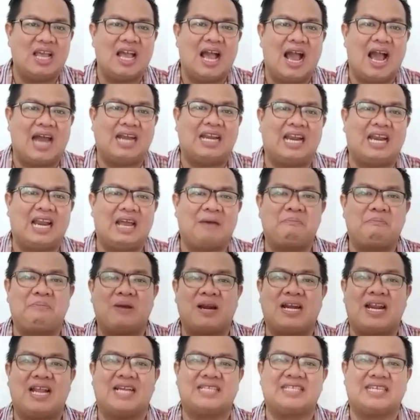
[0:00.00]
adalah
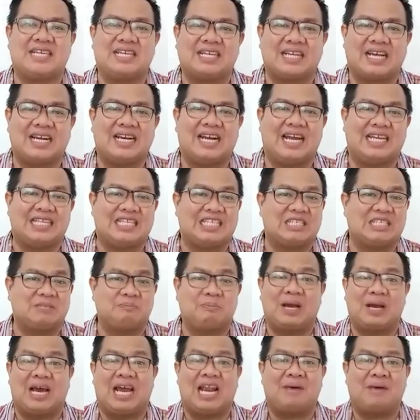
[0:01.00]
berdasarkan atas
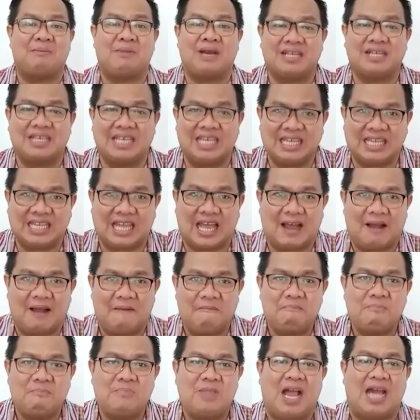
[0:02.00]
pengalaman
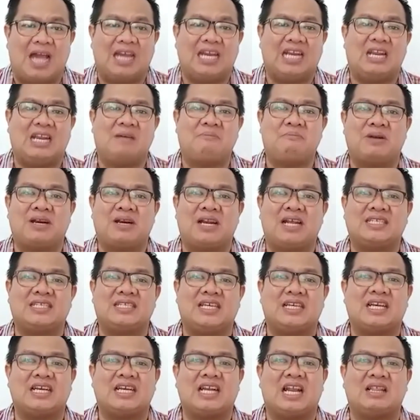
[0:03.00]
kita adalah
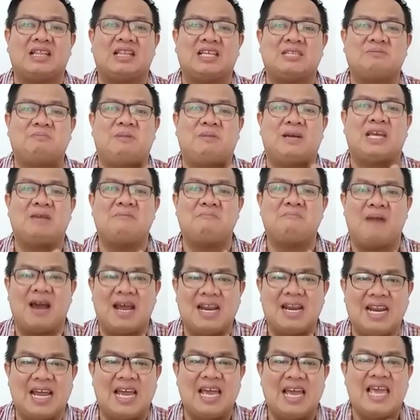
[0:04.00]
berdasarkan atas
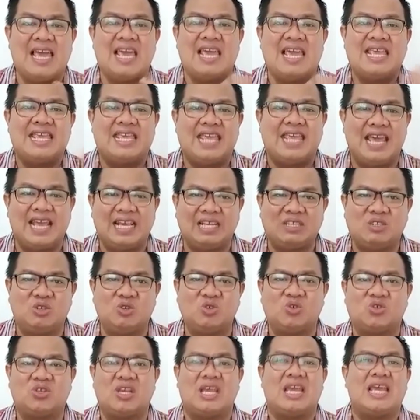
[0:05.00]
bagaimana
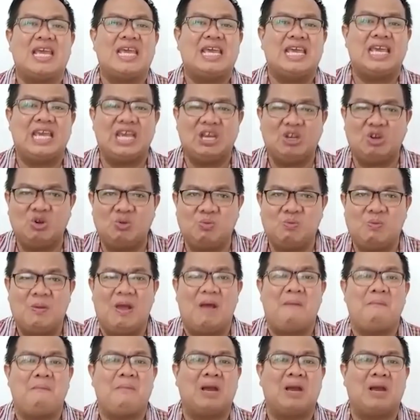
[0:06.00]
Yesus hidup,